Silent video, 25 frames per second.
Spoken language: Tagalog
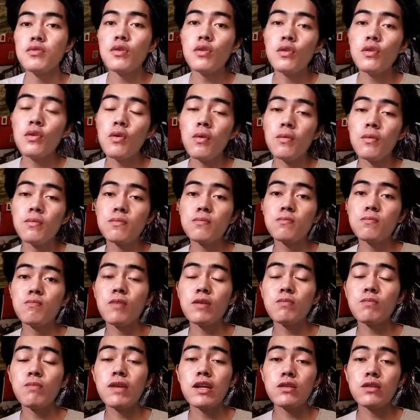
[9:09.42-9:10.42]
so kung
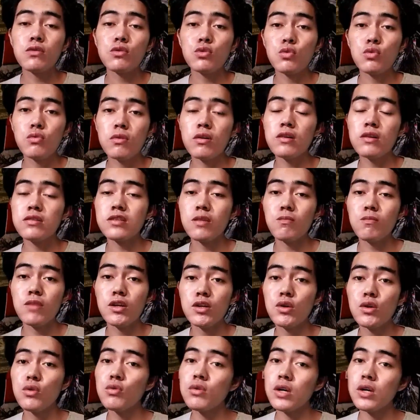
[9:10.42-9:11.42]
may natutunan ka sa
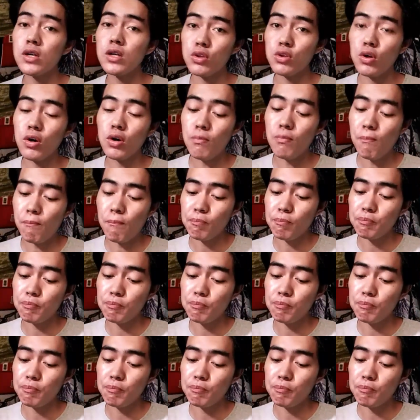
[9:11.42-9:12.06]
video ko ito,